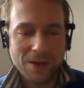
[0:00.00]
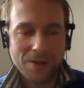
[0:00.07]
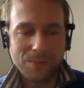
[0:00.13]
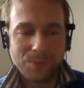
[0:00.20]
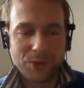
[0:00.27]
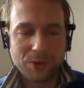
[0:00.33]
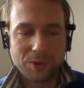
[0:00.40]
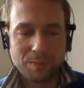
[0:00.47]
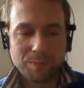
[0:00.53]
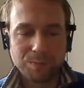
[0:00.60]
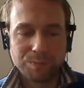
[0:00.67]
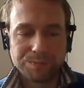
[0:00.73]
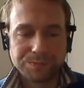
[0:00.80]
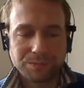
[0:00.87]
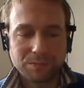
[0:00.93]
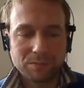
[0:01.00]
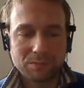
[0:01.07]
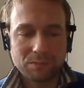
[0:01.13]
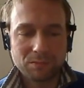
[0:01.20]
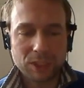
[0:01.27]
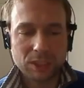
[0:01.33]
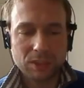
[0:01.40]
Ähm,
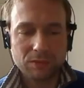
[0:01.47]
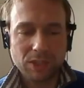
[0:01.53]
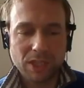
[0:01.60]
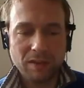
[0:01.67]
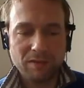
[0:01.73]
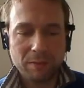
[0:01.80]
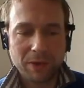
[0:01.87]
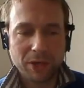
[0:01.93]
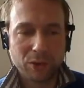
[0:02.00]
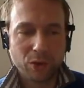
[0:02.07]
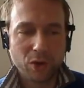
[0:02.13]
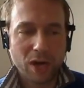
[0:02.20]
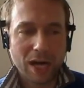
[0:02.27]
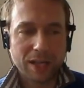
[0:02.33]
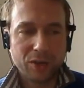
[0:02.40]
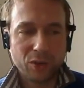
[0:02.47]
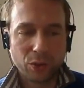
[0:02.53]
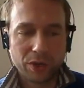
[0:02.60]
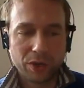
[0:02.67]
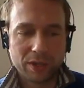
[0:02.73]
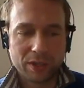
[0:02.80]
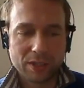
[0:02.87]
ich will einfach mal nur noch andeuten,